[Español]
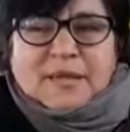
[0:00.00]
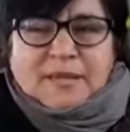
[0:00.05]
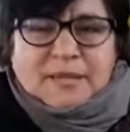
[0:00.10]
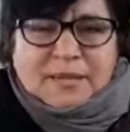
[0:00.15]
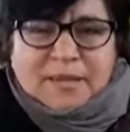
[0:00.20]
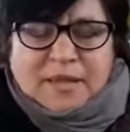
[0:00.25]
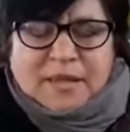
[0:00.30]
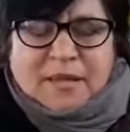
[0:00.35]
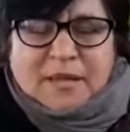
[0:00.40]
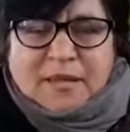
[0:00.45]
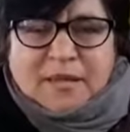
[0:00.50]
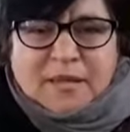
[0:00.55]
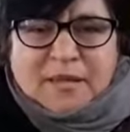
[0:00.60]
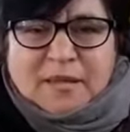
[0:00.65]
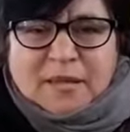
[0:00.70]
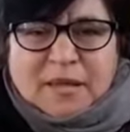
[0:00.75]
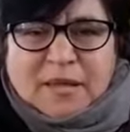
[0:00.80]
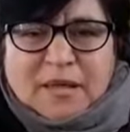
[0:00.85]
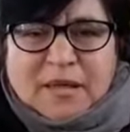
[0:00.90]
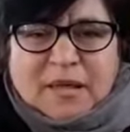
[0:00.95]
Sí,
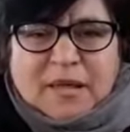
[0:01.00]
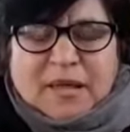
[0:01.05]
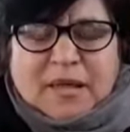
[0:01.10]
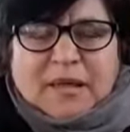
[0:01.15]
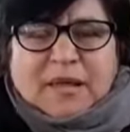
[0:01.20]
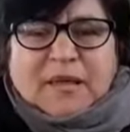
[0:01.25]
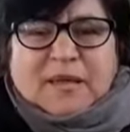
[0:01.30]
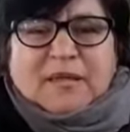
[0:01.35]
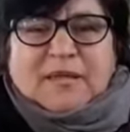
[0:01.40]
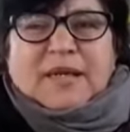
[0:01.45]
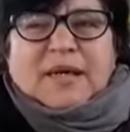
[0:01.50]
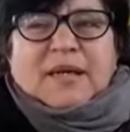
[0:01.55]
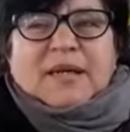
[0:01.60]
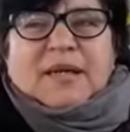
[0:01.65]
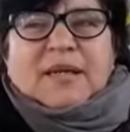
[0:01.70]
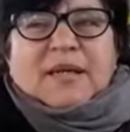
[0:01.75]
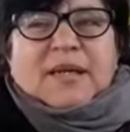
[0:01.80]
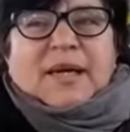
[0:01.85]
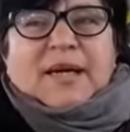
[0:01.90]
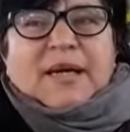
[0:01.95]
eh, dar
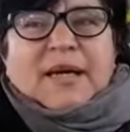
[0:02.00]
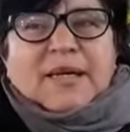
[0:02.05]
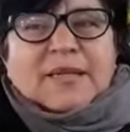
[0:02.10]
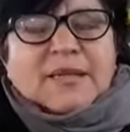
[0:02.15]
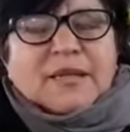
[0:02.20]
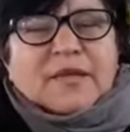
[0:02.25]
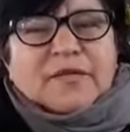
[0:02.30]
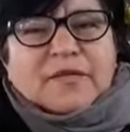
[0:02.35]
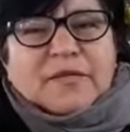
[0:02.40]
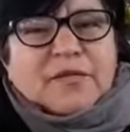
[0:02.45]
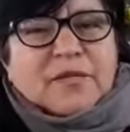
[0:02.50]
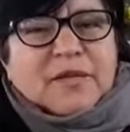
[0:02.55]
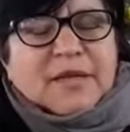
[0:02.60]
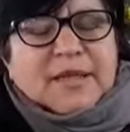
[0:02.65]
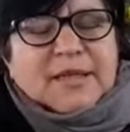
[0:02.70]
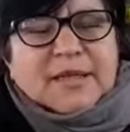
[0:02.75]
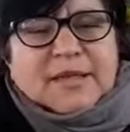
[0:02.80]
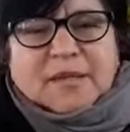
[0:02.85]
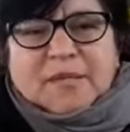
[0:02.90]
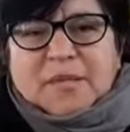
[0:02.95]
en la cárcel fue un
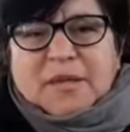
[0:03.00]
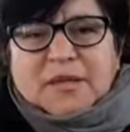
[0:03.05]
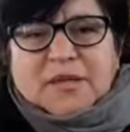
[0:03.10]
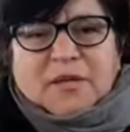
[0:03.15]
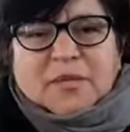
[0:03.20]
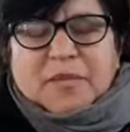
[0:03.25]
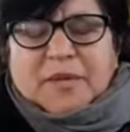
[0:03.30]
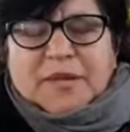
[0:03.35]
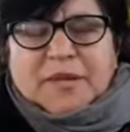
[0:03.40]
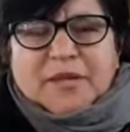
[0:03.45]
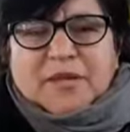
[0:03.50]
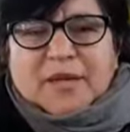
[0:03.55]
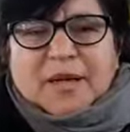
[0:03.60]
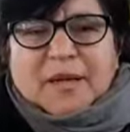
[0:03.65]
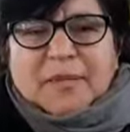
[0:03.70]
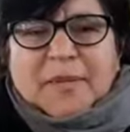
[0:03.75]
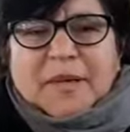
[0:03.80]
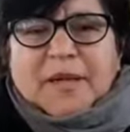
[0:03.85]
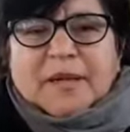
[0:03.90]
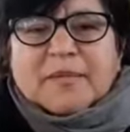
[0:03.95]
crecimiento
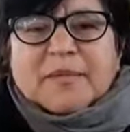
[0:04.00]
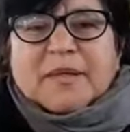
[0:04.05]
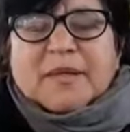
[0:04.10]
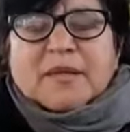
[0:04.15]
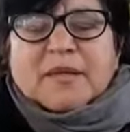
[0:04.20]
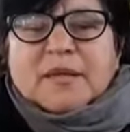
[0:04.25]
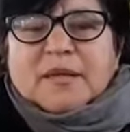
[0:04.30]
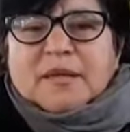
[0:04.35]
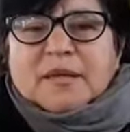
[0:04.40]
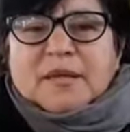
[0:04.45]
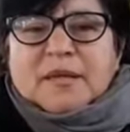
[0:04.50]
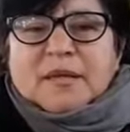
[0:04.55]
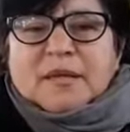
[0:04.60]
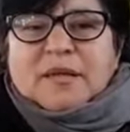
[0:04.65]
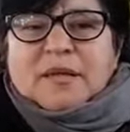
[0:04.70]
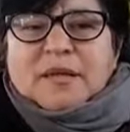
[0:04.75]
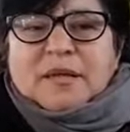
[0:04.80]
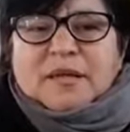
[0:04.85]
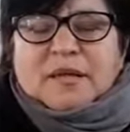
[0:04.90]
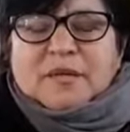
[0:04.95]
personal para mí.
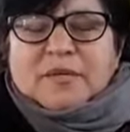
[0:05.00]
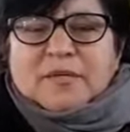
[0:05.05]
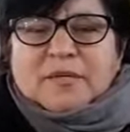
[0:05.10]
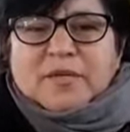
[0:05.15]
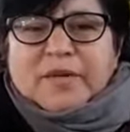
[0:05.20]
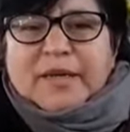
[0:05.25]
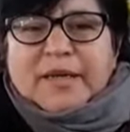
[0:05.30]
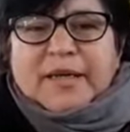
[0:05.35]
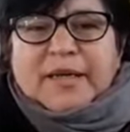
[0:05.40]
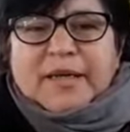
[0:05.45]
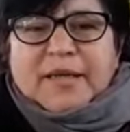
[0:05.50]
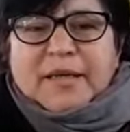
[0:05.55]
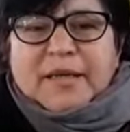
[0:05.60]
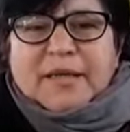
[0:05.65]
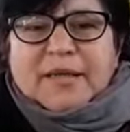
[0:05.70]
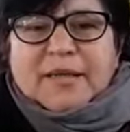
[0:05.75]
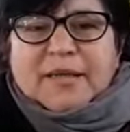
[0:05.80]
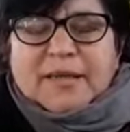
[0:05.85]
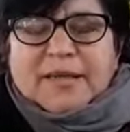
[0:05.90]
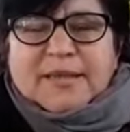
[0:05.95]

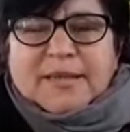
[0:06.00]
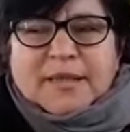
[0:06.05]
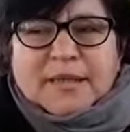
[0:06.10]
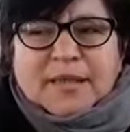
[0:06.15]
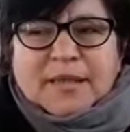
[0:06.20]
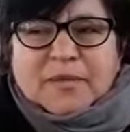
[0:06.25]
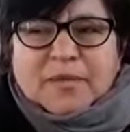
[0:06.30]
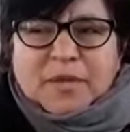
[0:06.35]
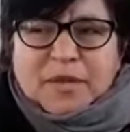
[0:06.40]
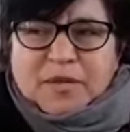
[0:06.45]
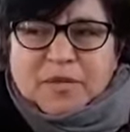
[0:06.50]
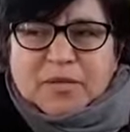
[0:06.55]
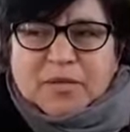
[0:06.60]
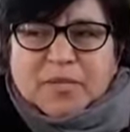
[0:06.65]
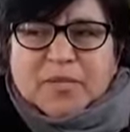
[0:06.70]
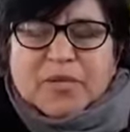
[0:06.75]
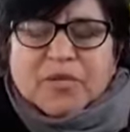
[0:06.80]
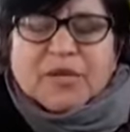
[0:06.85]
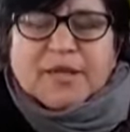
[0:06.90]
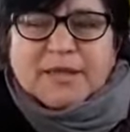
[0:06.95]
Fue decir,
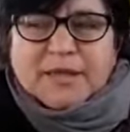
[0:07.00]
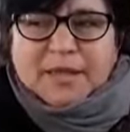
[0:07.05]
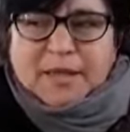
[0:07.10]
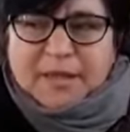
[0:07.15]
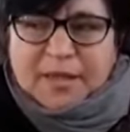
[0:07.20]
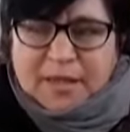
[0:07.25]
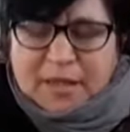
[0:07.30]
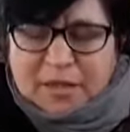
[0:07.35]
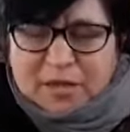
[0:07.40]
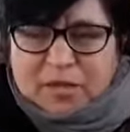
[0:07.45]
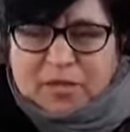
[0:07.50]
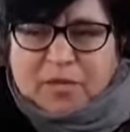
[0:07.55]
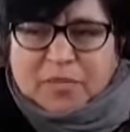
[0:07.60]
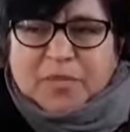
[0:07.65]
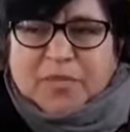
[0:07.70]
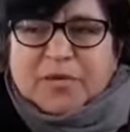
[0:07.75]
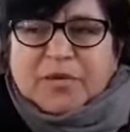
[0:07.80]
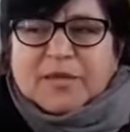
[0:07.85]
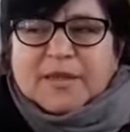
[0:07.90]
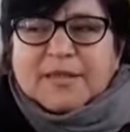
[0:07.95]
bueno, puedo hacer
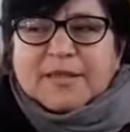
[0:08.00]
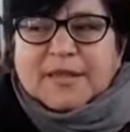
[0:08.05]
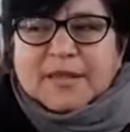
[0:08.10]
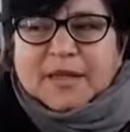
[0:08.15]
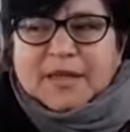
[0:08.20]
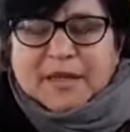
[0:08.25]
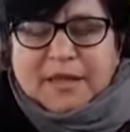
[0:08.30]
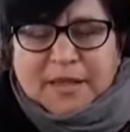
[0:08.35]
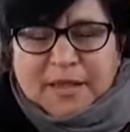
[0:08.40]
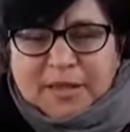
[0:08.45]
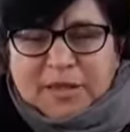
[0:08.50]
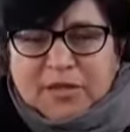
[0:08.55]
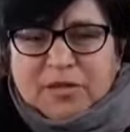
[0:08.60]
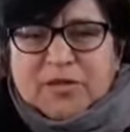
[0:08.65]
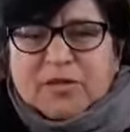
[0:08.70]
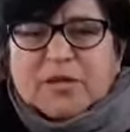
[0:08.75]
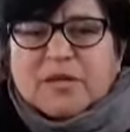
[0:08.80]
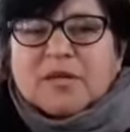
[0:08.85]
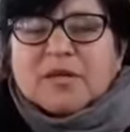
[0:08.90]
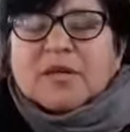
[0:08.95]
esto, puedo hacer
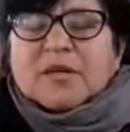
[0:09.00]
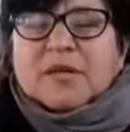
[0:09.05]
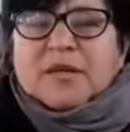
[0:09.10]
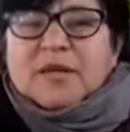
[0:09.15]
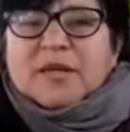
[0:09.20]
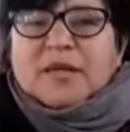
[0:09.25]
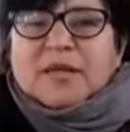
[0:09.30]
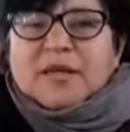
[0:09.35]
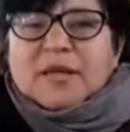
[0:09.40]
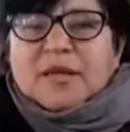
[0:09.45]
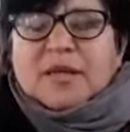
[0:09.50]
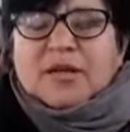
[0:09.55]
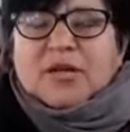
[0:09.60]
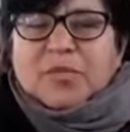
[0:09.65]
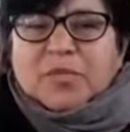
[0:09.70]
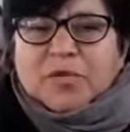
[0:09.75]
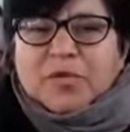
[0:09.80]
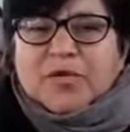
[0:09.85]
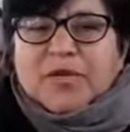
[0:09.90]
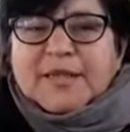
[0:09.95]
aquello, eh,
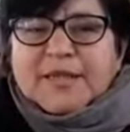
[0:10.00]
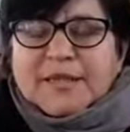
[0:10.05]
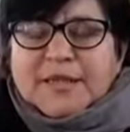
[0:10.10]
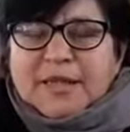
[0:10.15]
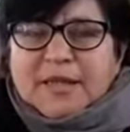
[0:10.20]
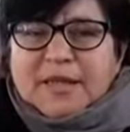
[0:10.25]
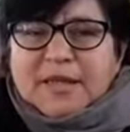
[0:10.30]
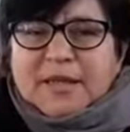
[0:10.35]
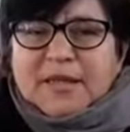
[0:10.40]
lo puedo hacer.